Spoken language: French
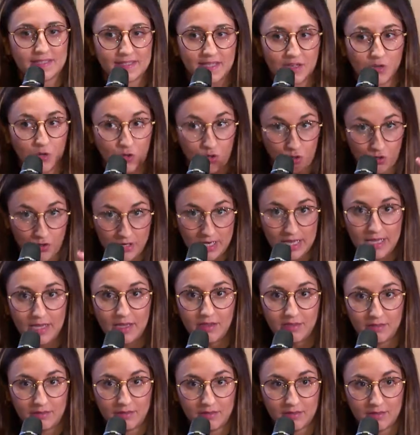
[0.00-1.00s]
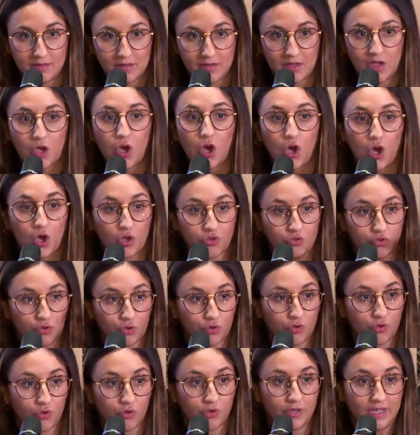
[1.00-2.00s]
C'est le relais
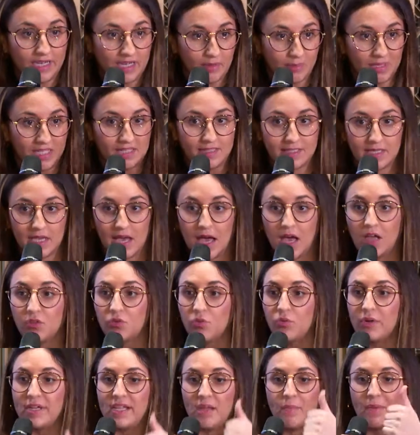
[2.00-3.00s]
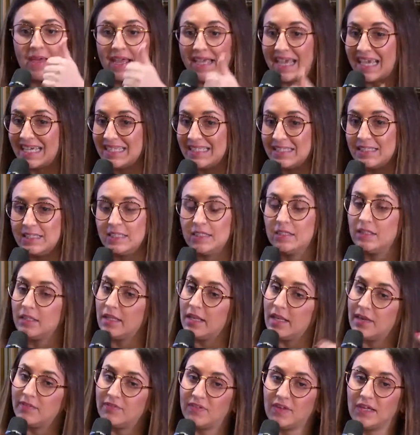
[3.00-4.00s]
entre les médias, donc les
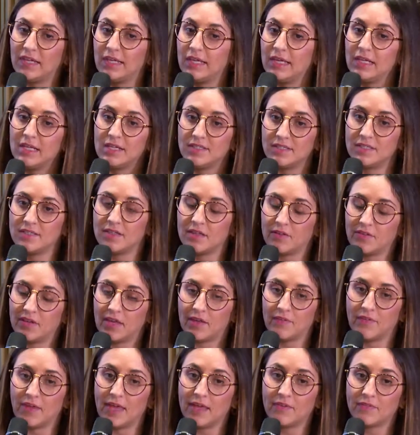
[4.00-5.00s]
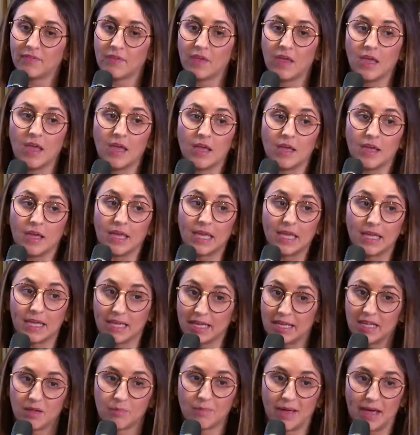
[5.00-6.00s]
magazines, la télé, les sites internet
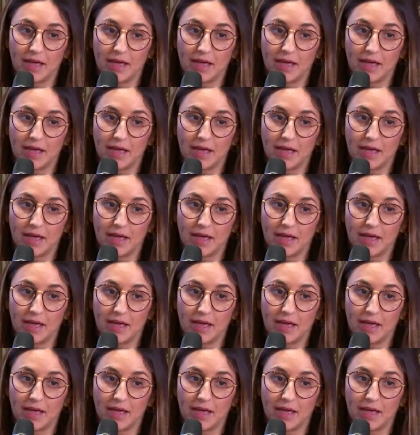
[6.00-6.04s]
et les